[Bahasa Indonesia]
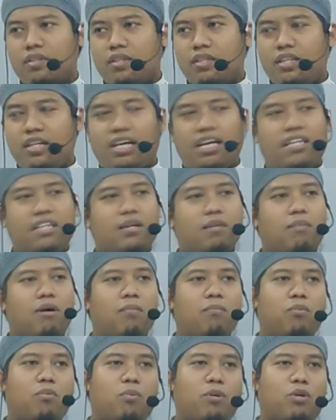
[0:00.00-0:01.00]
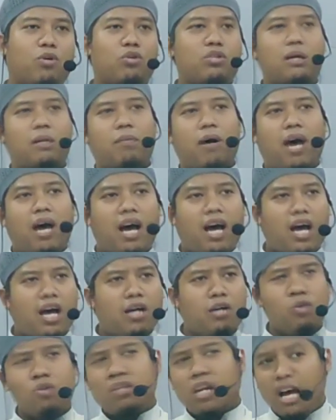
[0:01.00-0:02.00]
Dia hanya mampu berucap
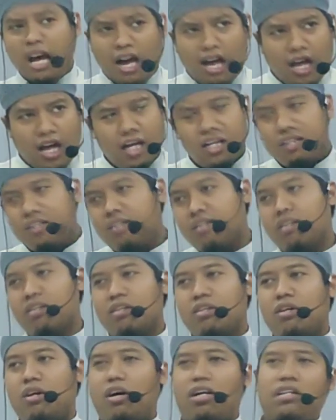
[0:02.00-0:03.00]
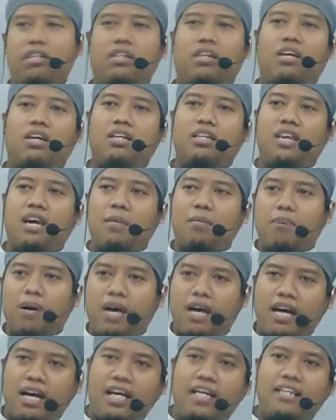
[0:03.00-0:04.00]
ahadun ahad, Allah yang
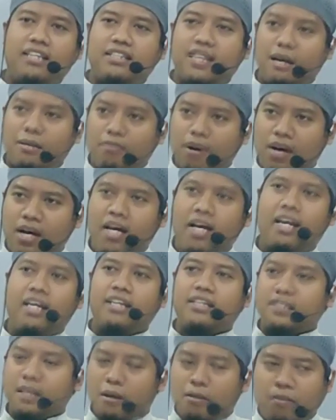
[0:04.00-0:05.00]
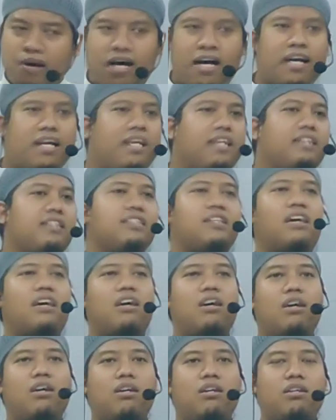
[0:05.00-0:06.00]
Maha Esa, Maha Esa, Maha Esa
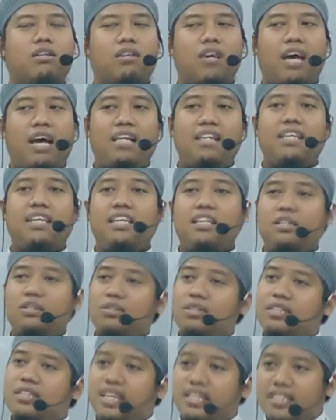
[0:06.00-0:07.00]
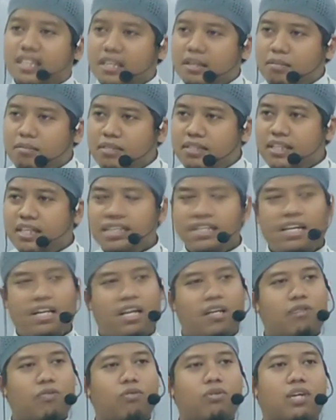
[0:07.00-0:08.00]
hanya itu saja yang bisa dia
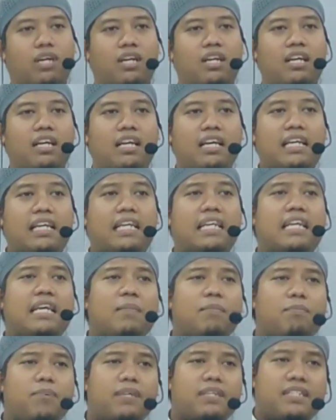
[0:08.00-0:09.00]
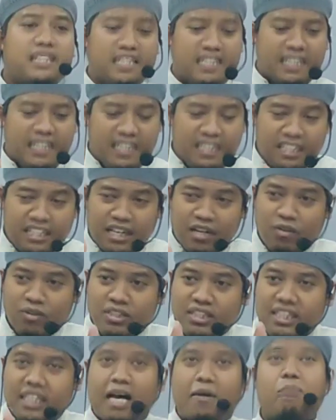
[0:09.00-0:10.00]
lakukan. Kenapa sih
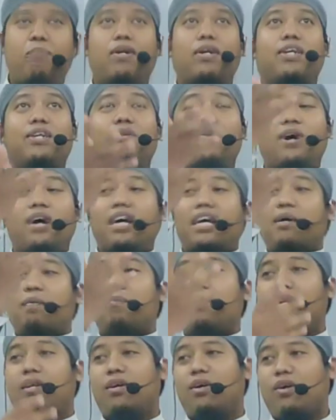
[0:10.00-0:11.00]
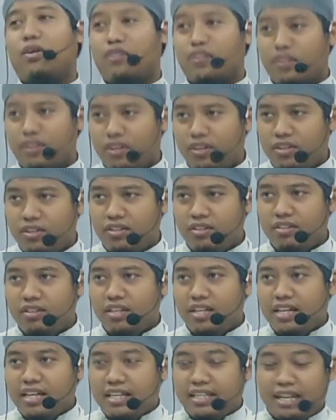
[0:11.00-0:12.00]
engkau tidak berdoa kepada
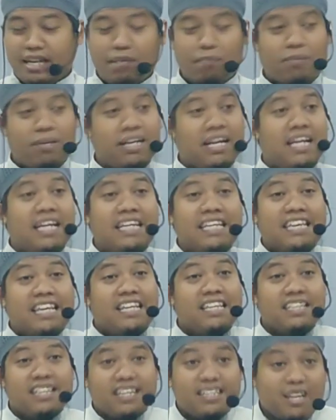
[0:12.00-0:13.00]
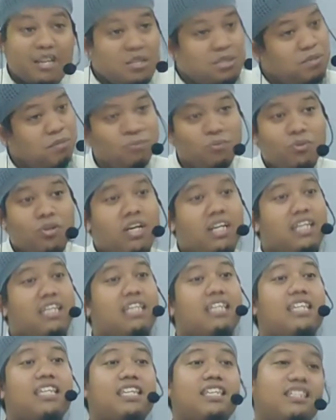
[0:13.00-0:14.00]
Allah dan menangkan kita semua
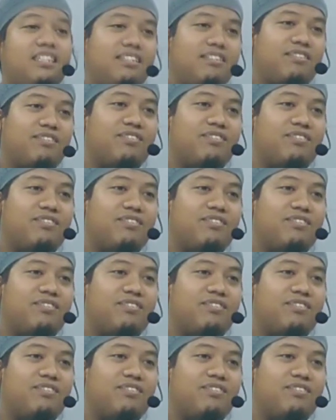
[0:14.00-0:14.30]
ini?